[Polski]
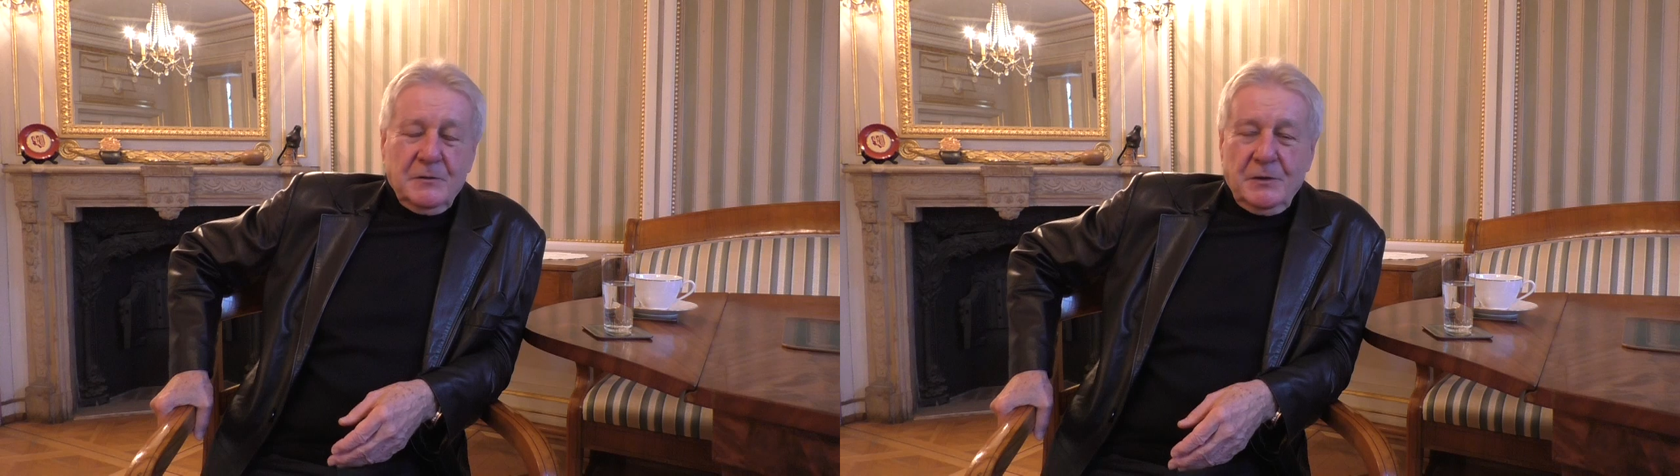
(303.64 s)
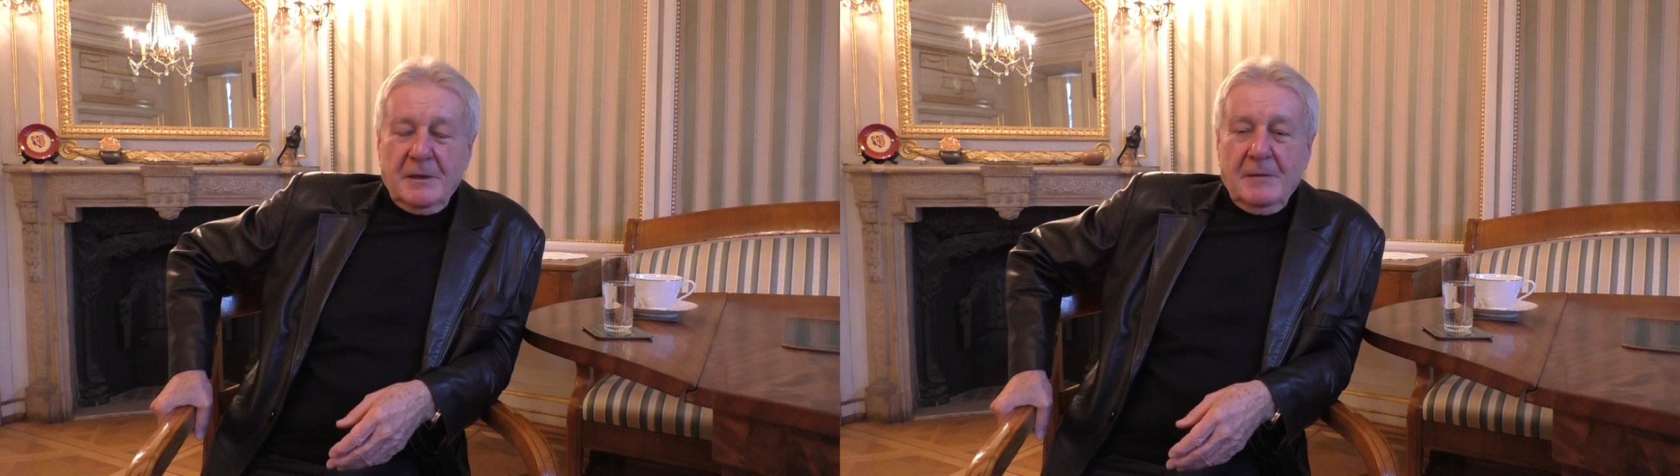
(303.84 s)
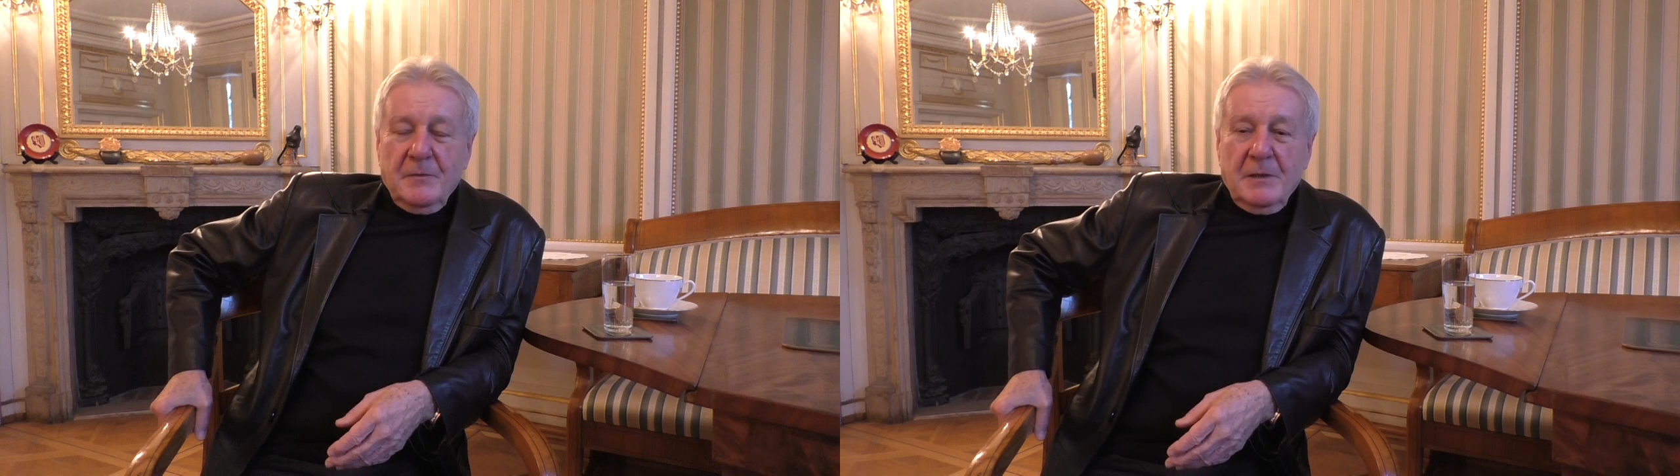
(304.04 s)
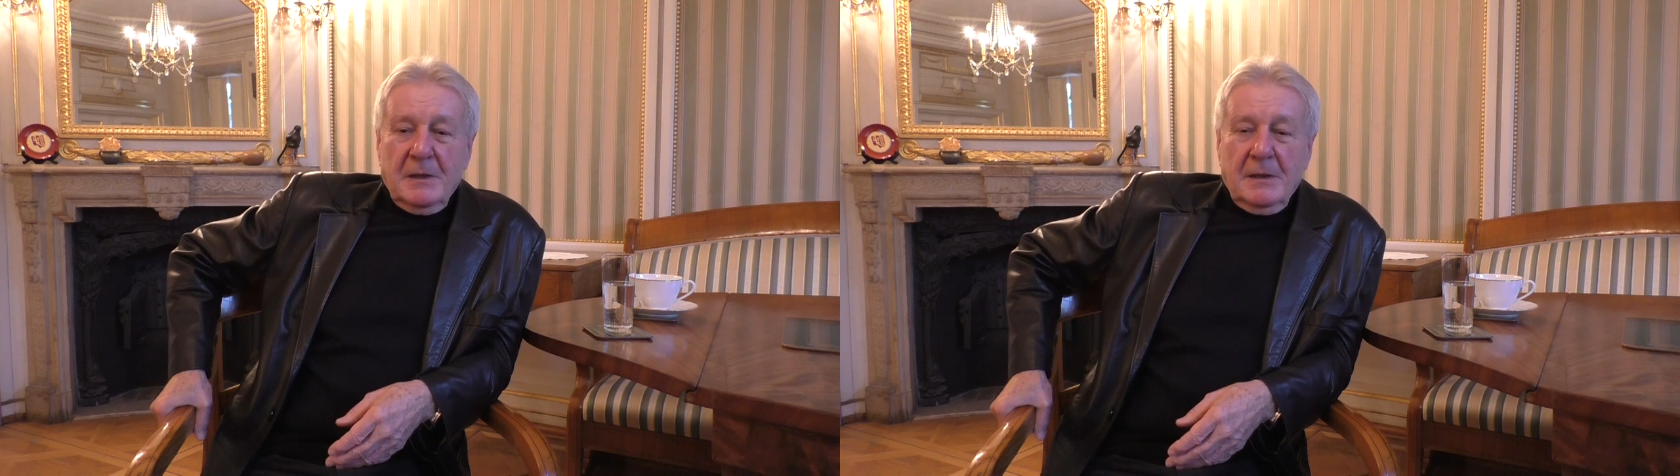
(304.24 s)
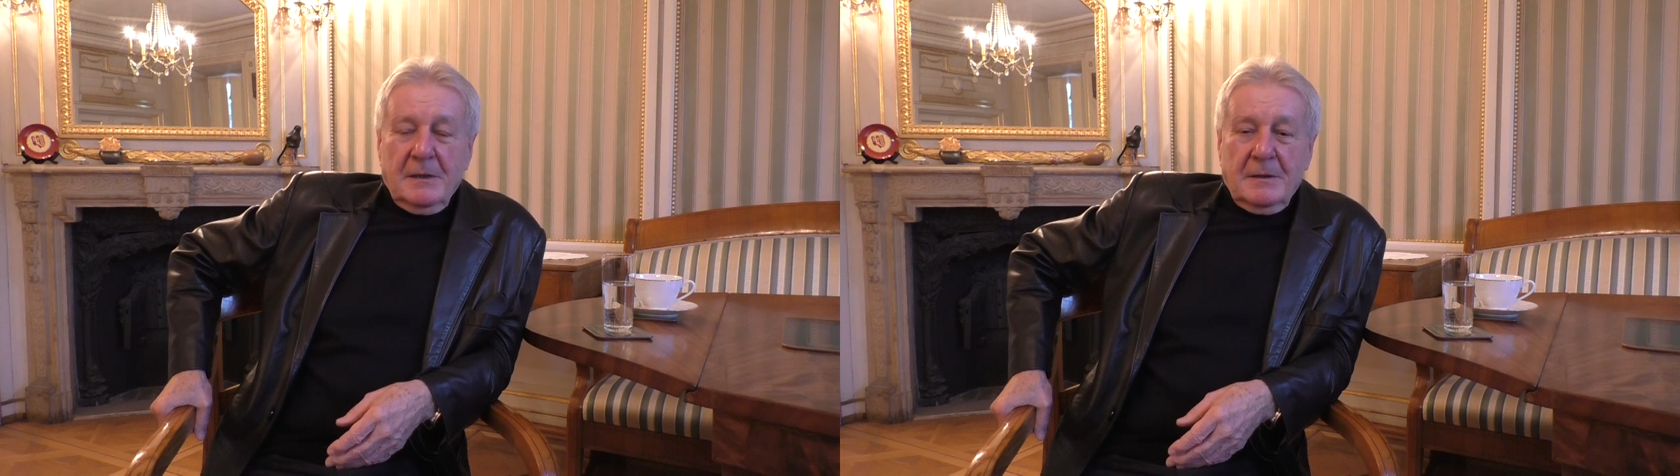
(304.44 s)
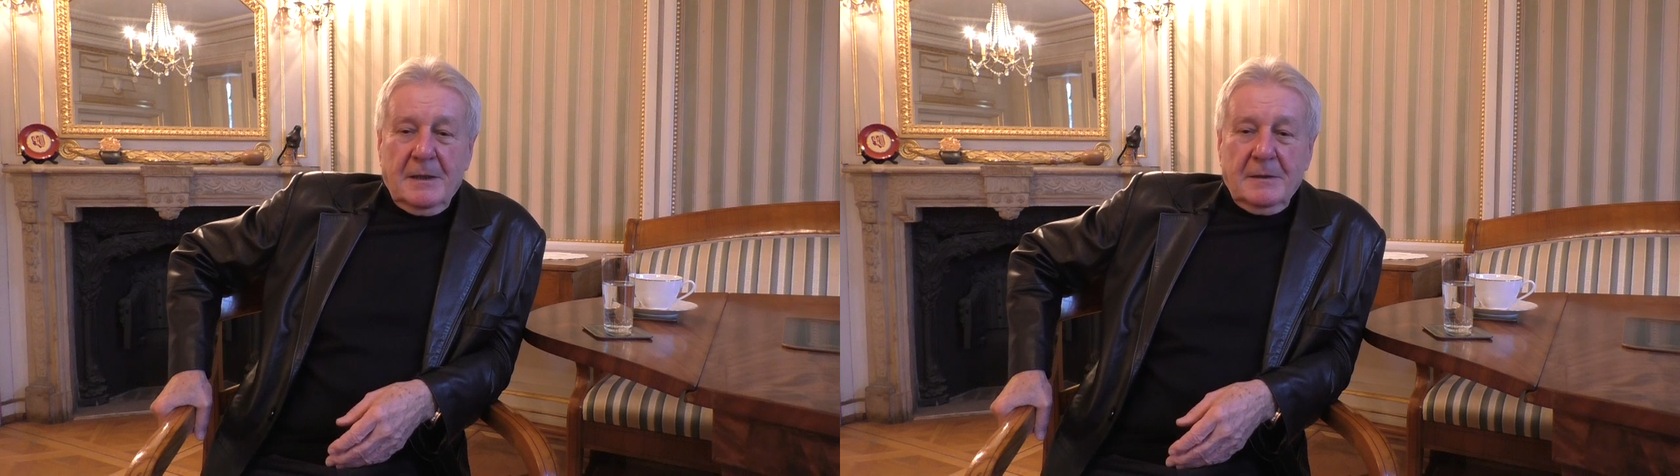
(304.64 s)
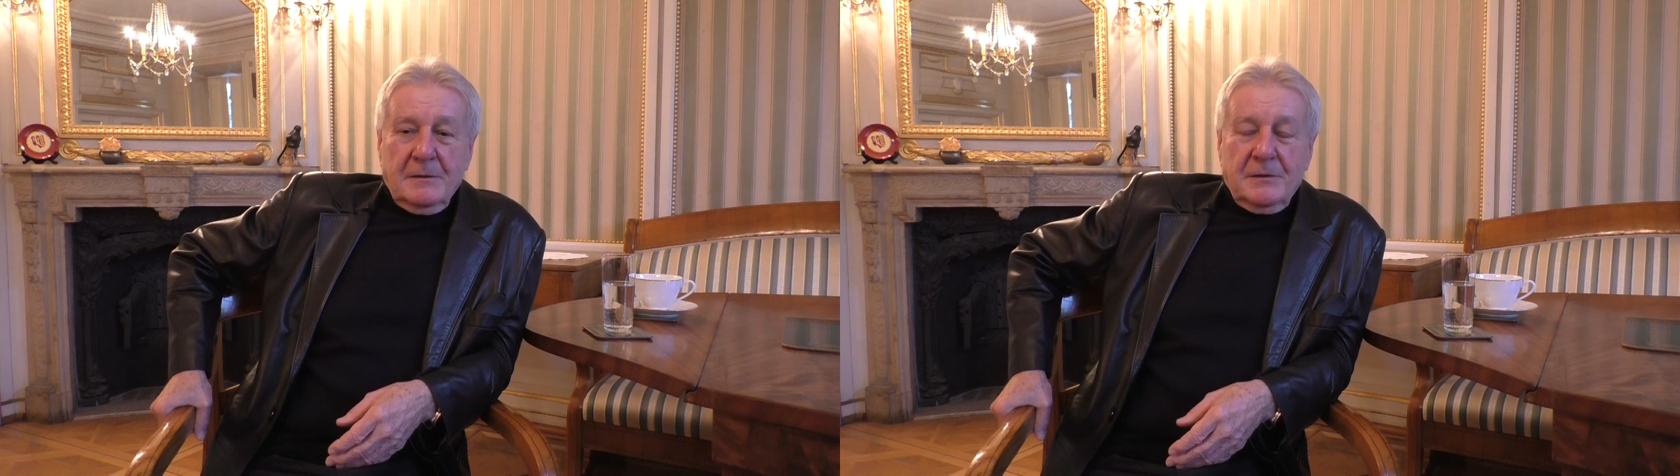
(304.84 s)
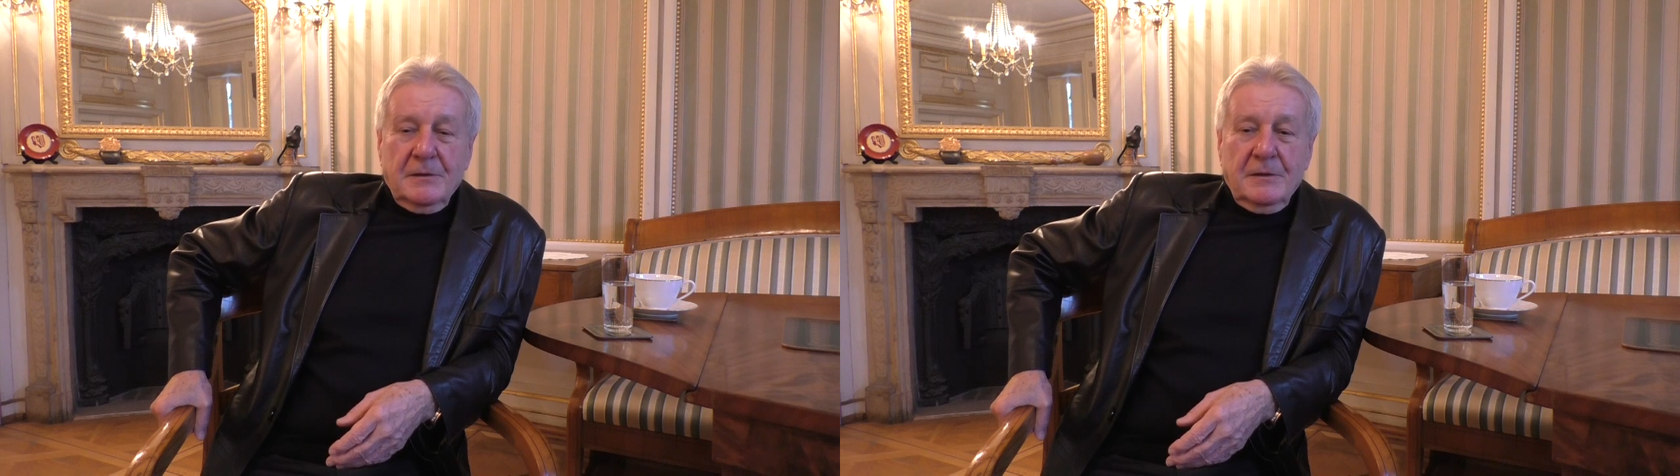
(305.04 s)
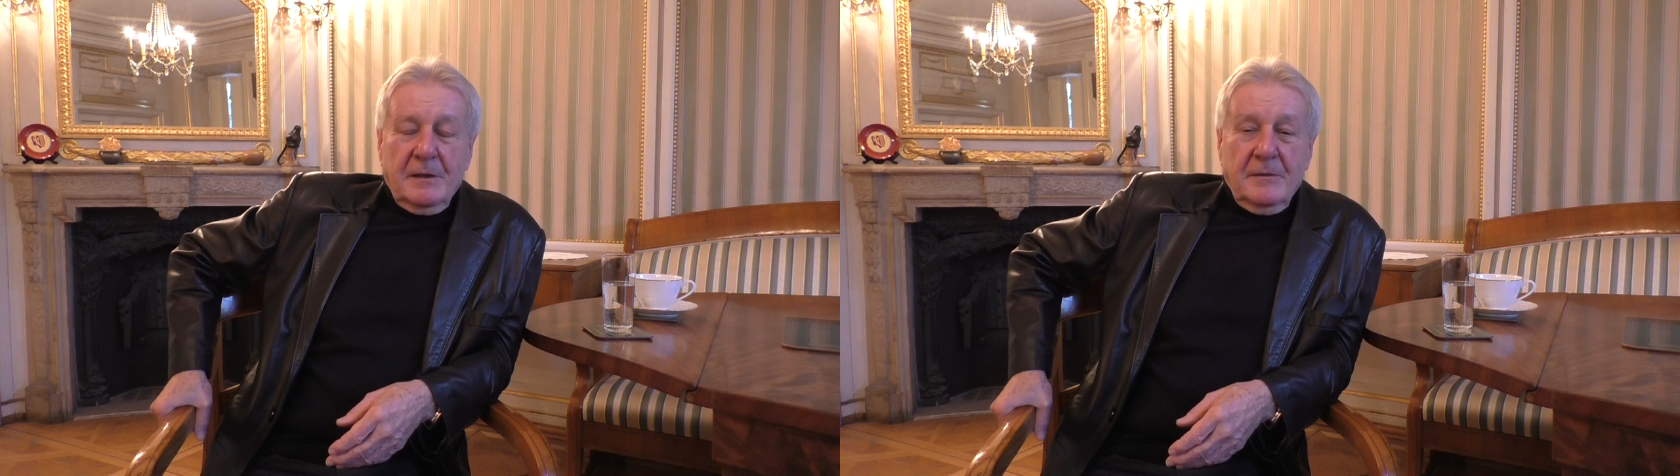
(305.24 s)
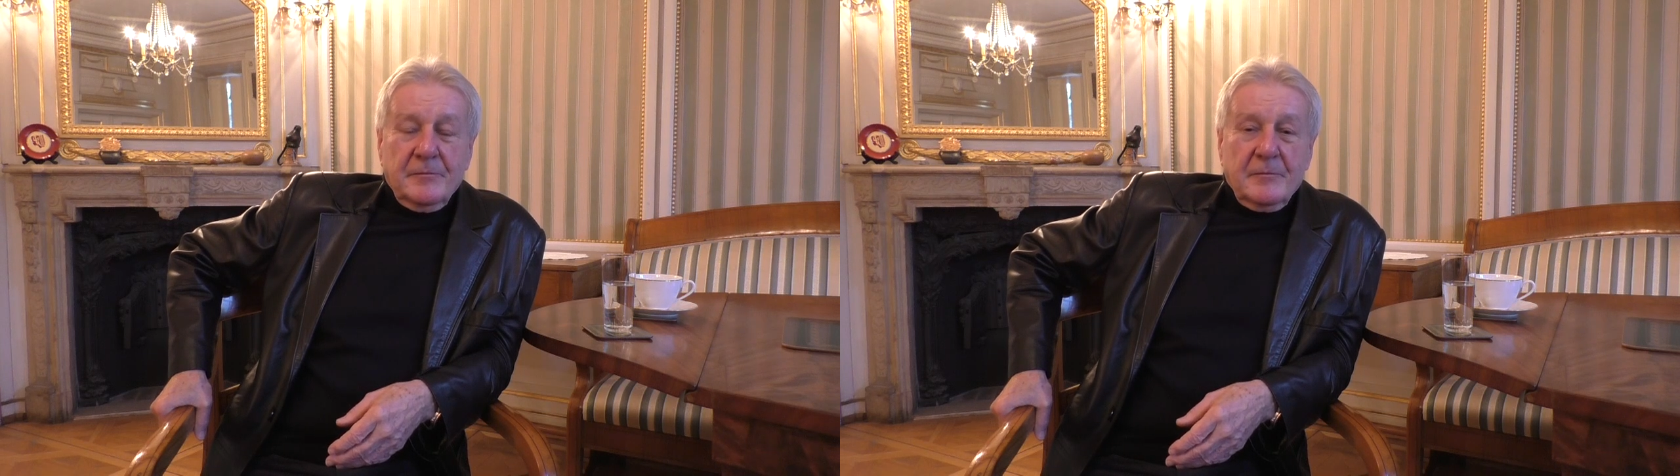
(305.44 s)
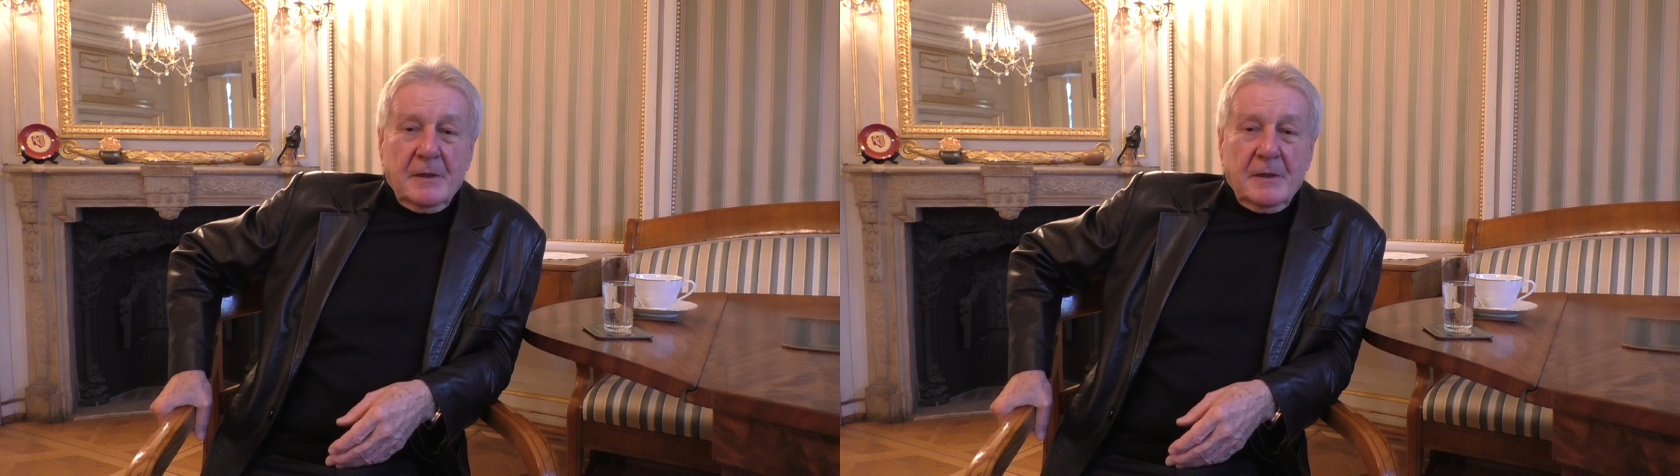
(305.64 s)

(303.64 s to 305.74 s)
że tam tradycyjnie